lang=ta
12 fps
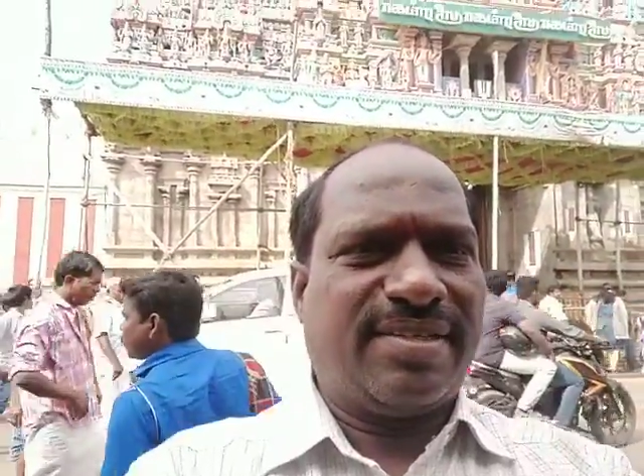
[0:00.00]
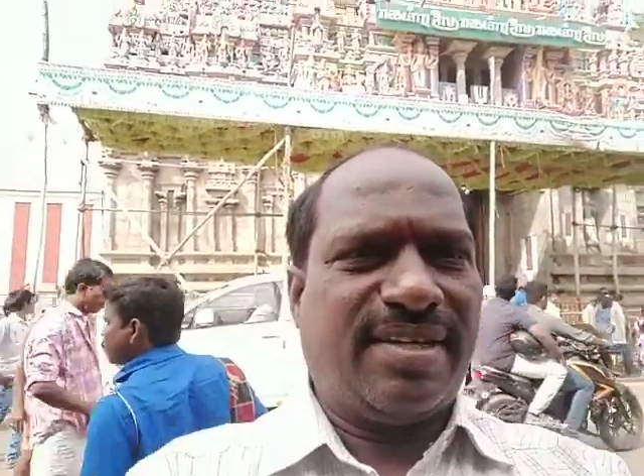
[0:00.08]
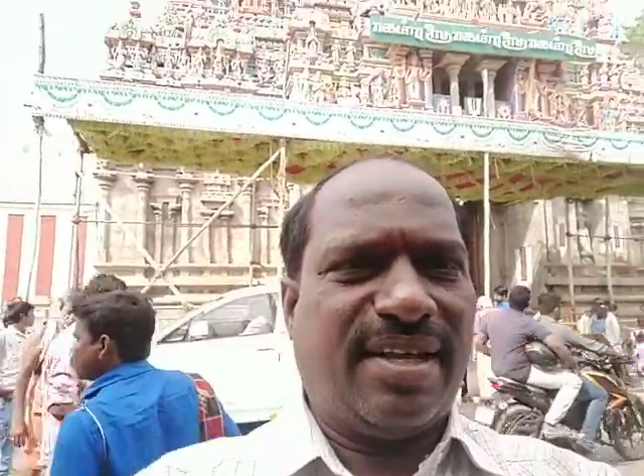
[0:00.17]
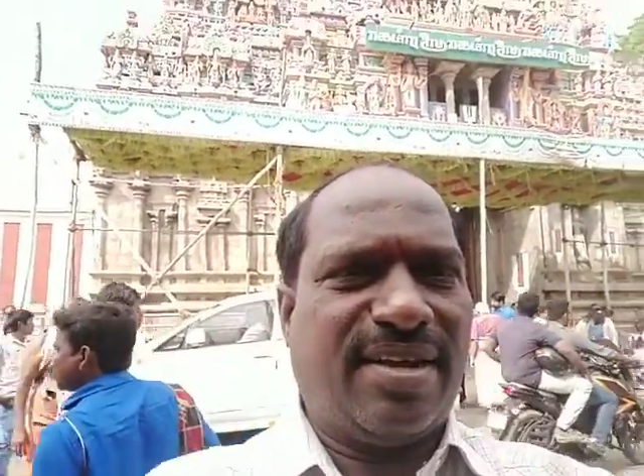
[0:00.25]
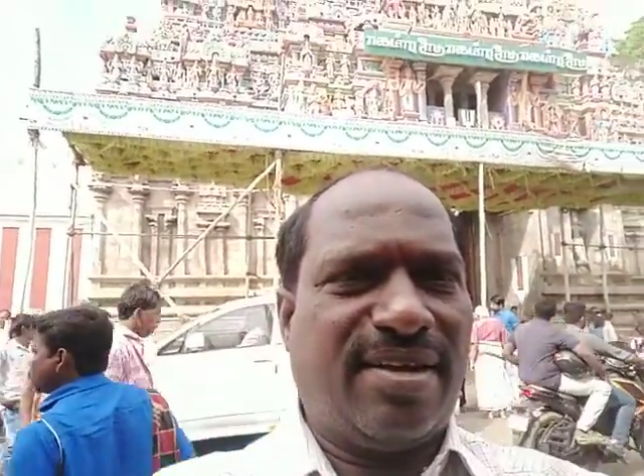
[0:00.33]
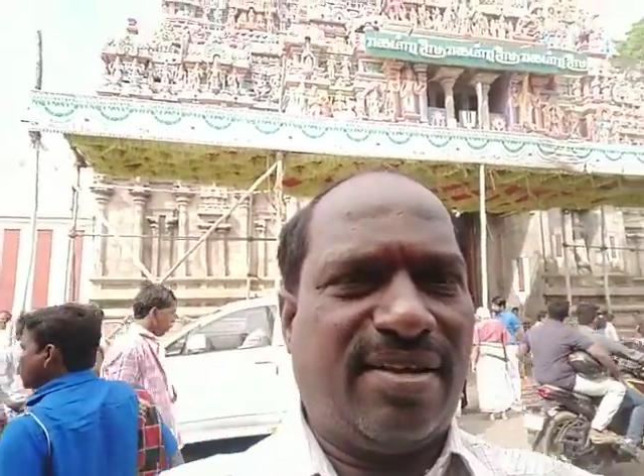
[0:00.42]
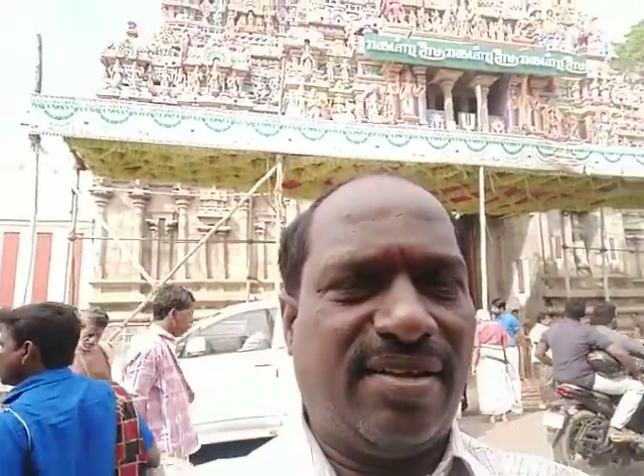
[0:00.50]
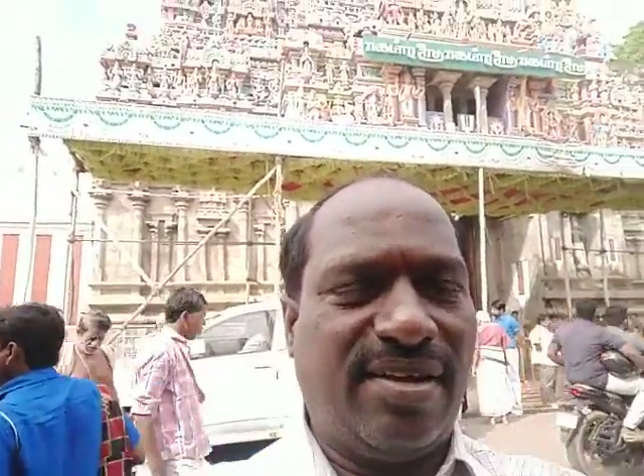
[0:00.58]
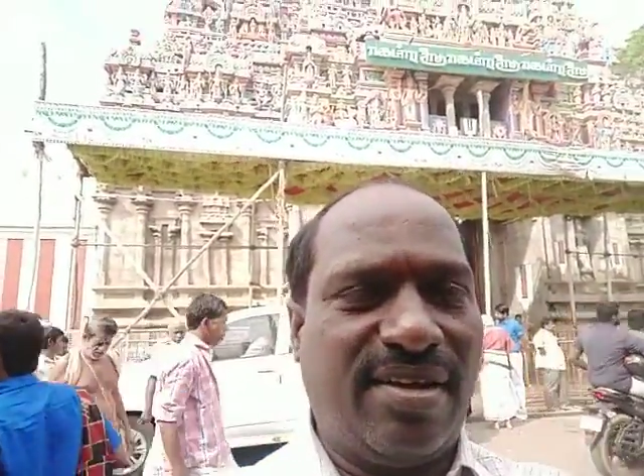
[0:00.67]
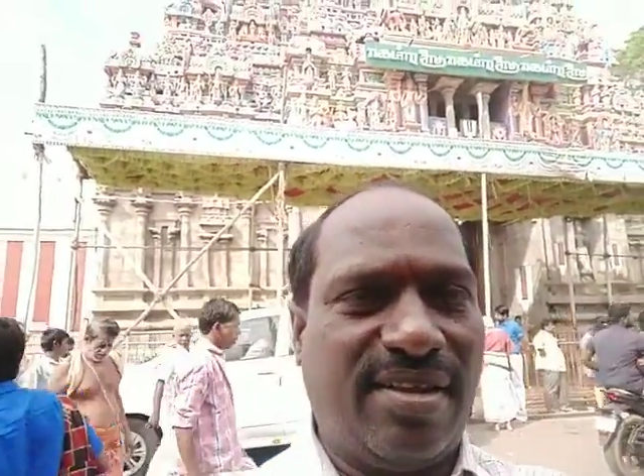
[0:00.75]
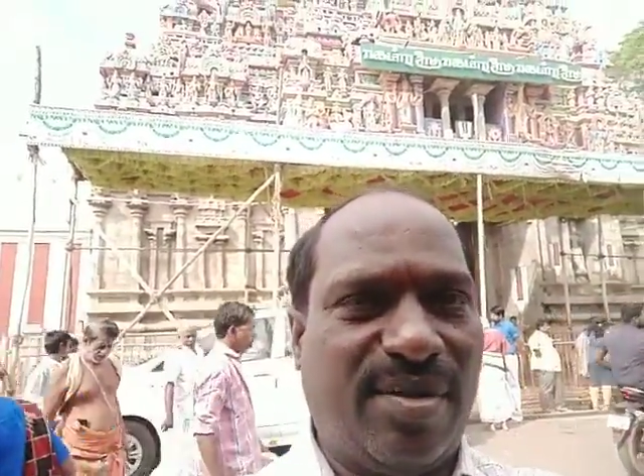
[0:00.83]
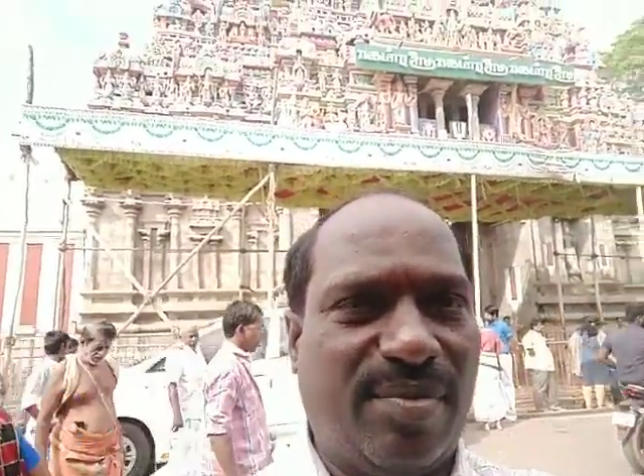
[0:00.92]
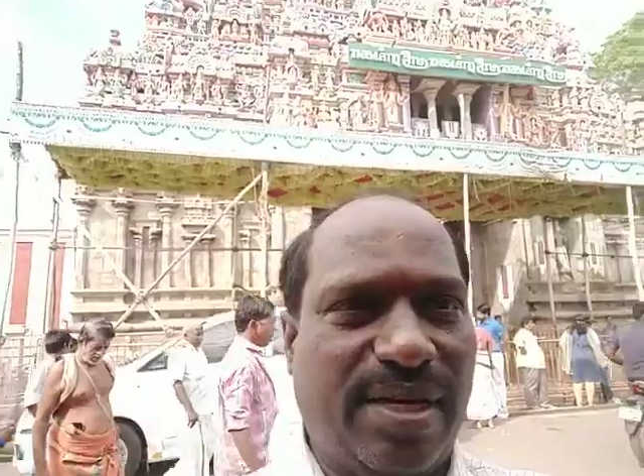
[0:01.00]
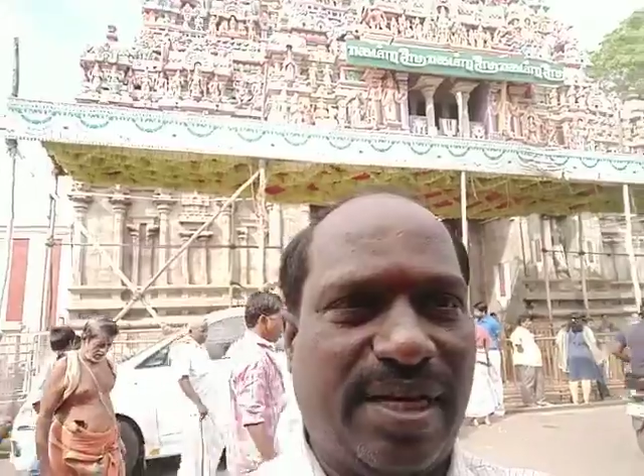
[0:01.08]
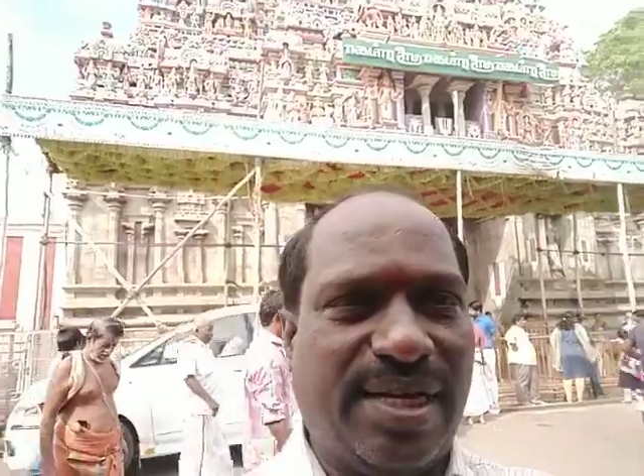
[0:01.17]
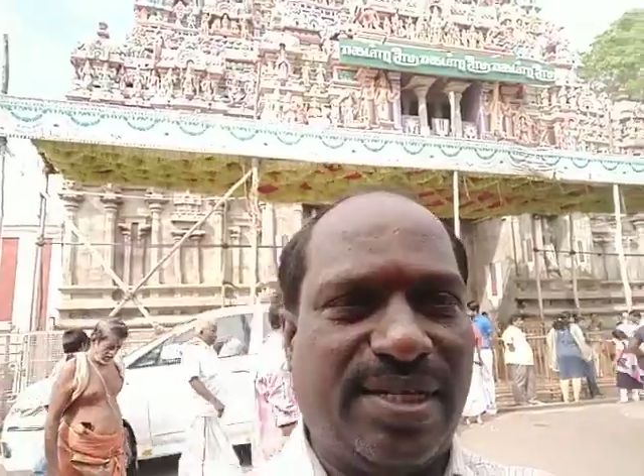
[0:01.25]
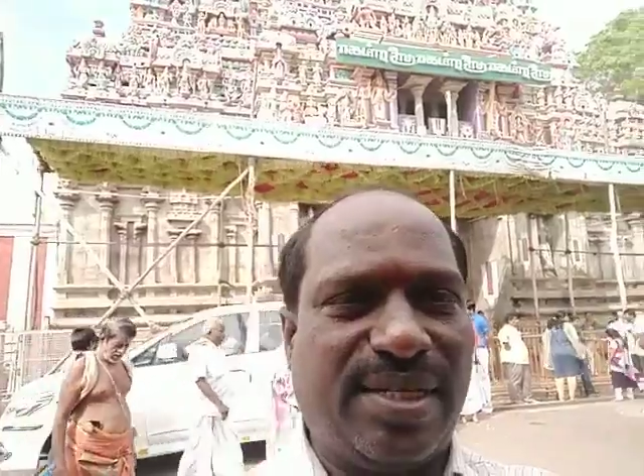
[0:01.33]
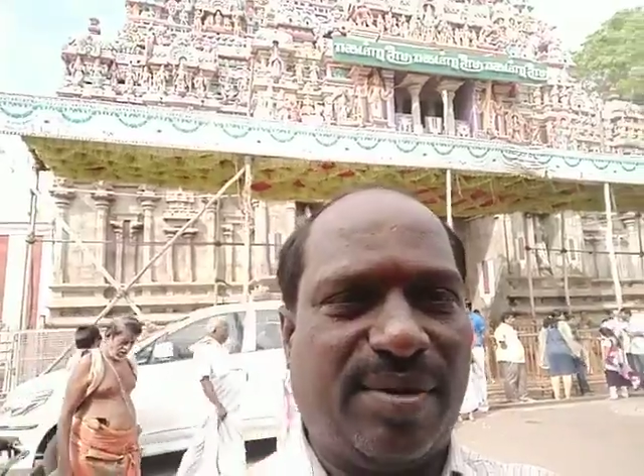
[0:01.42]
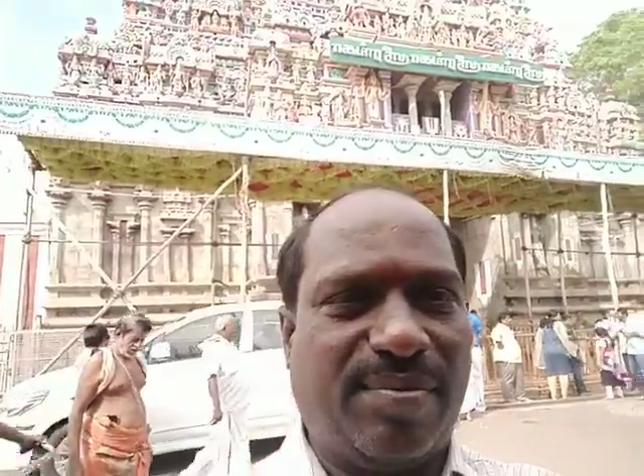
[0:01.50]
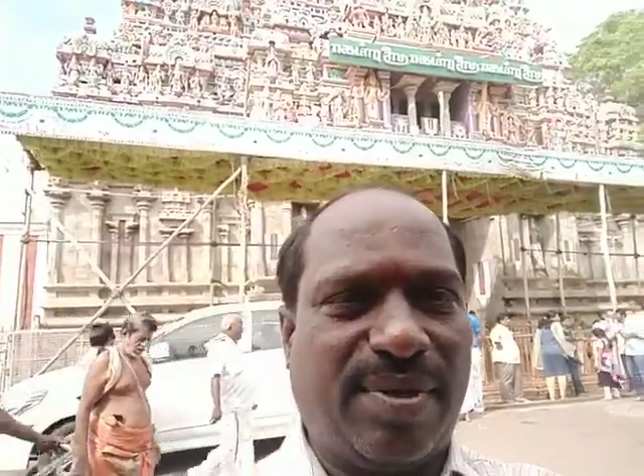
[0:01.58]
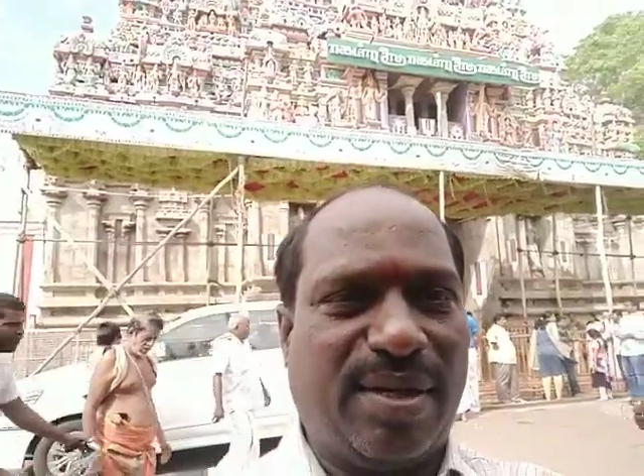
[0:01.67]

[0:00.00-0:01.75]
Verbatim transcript: ஸ்ரீ ஆதிநாத மகரிஷின்